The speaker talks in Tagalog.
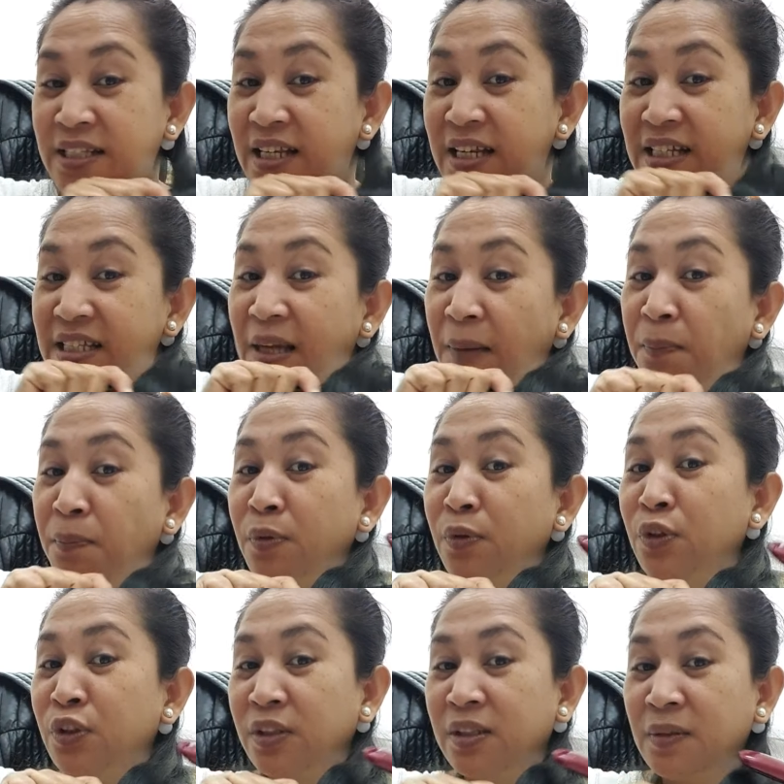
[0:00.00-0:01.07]
silang
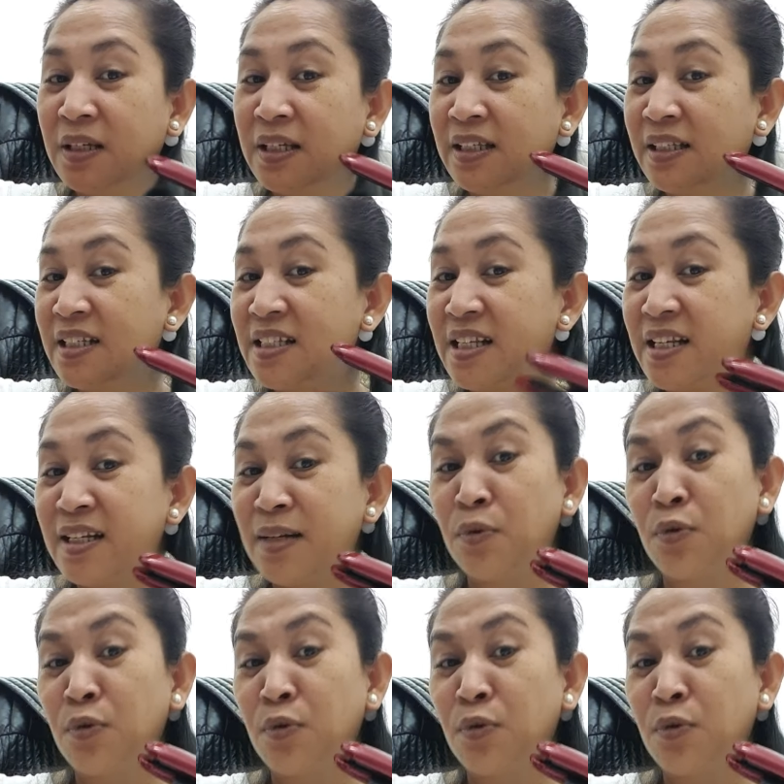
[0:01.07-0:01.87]
saplot. Hindi sila ng